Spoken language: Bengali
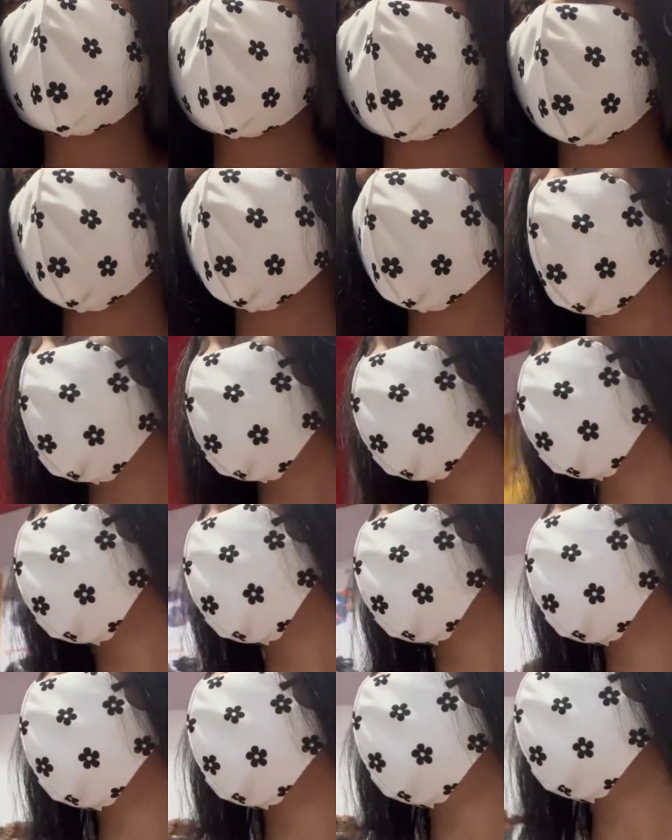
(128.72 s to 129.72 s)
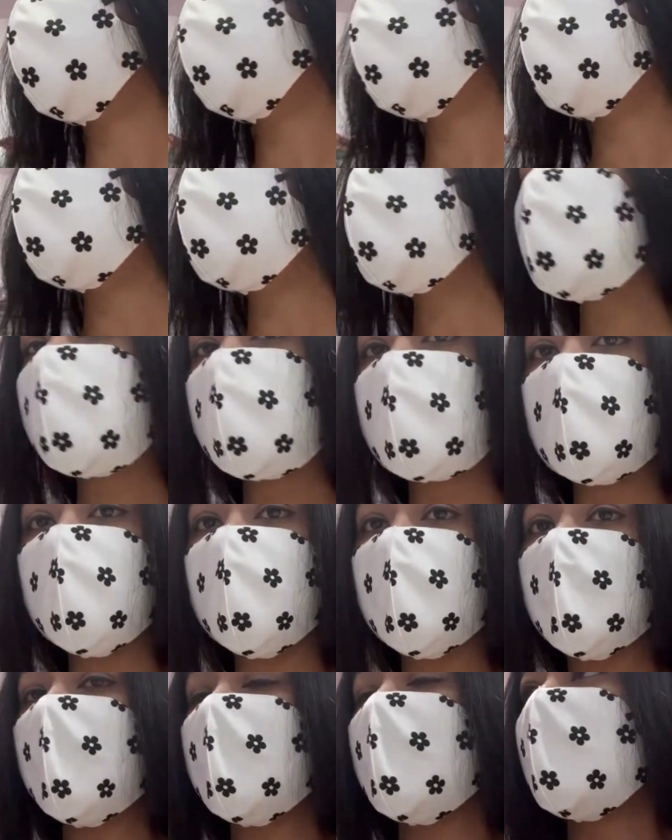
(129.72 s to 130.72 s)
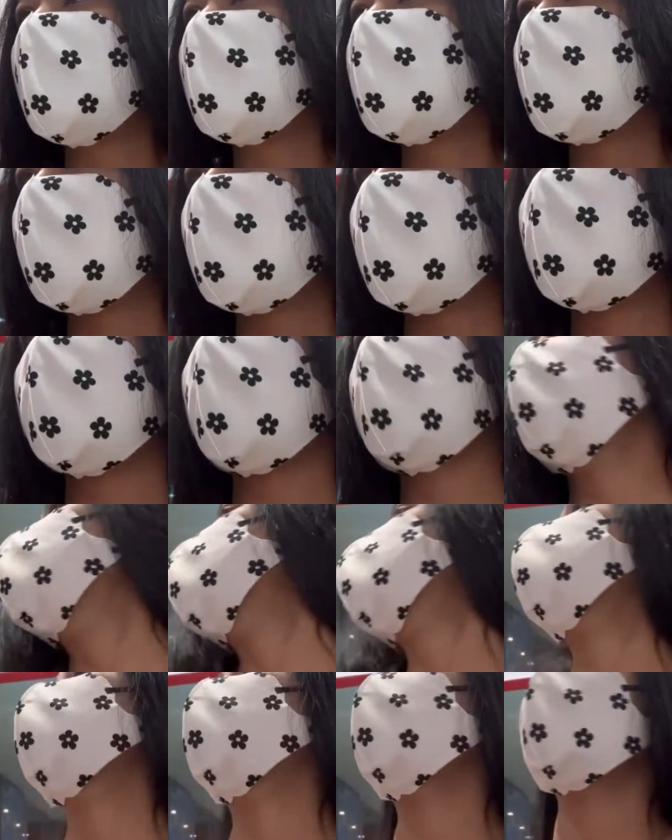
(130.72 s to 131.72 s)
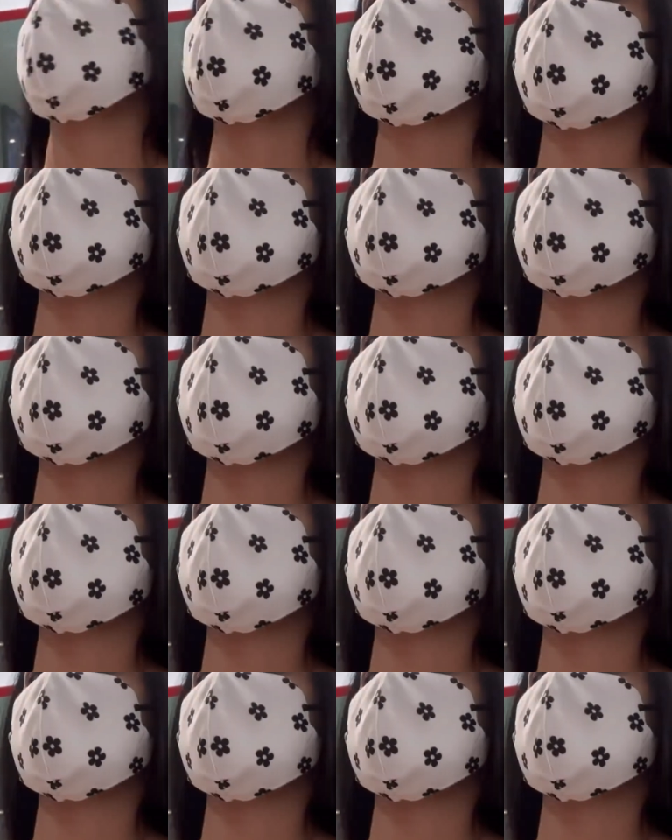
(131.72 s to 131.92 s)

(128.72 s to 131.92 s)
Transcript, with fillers: বলছিলাম আলটিমেটলি কেনা হয়েছে তো চলো এবার